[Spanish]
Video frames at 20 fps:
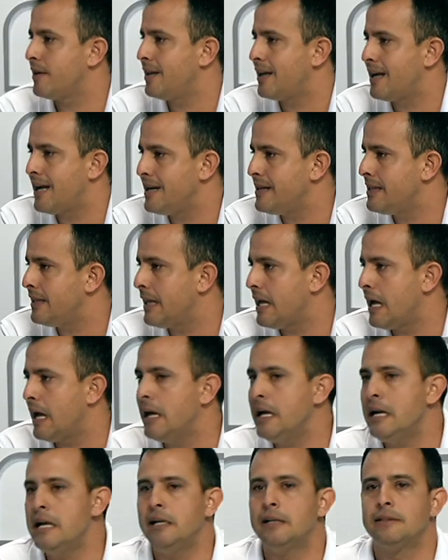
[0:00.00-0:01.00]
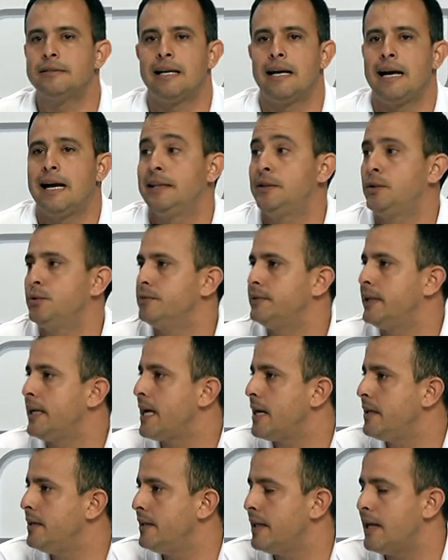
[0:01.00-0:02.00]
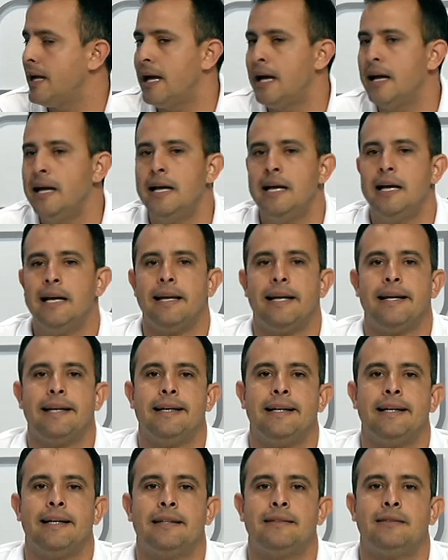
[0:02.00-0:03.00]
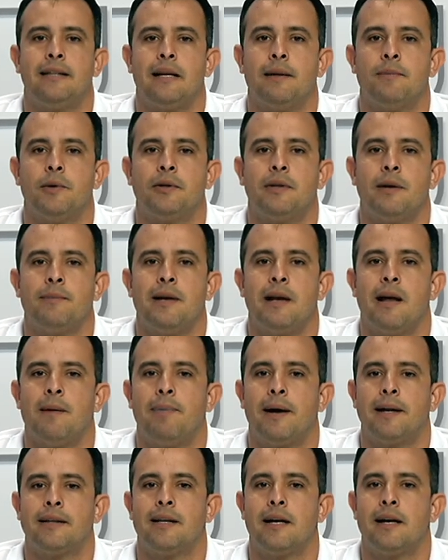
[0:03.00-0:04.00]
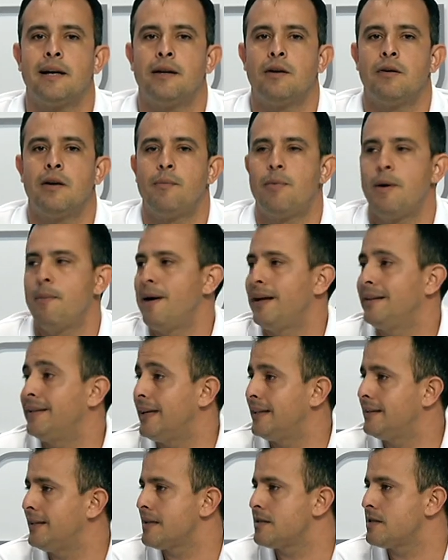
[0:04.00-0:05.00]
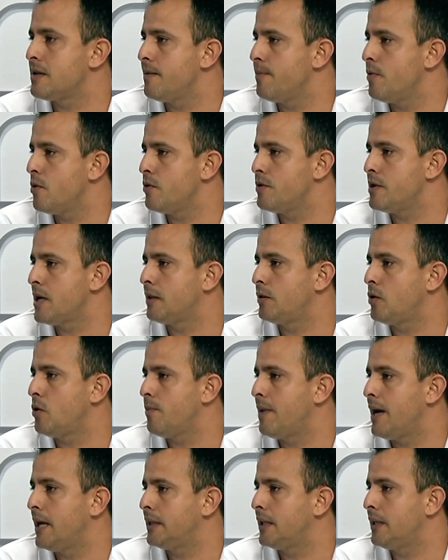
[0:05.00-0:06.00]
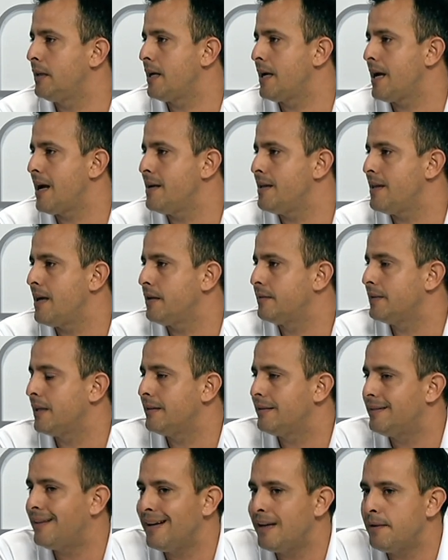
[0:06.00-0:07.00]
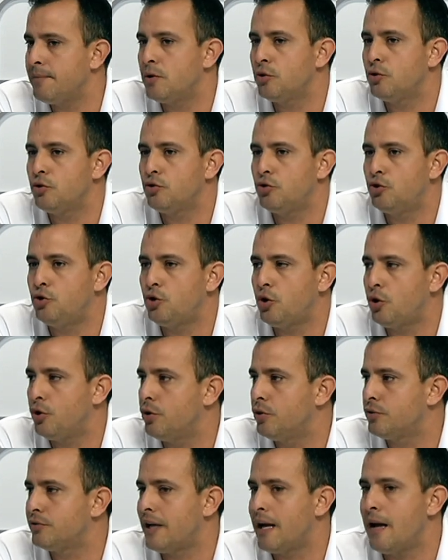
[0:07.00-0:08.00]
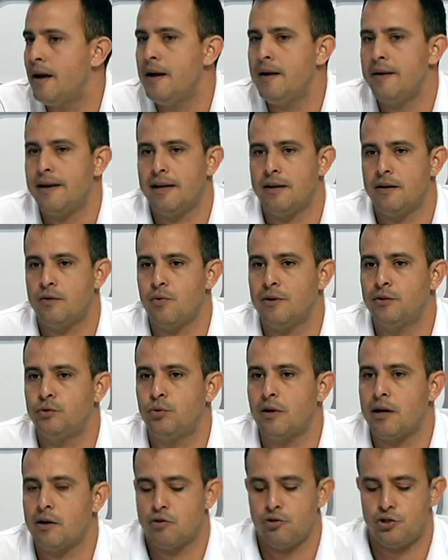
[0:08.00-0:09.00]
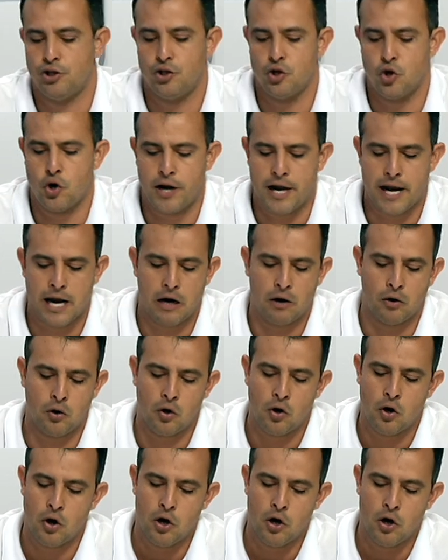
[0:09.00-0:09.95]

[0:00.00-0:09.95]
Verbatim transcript: de calidad, o sea, atún de calidad, eh, tenemos también la parte agrícola, pues batata, cebolla, tomates de calidad, o sea, tenemos todo, o sea, en cuanto a cochino negro,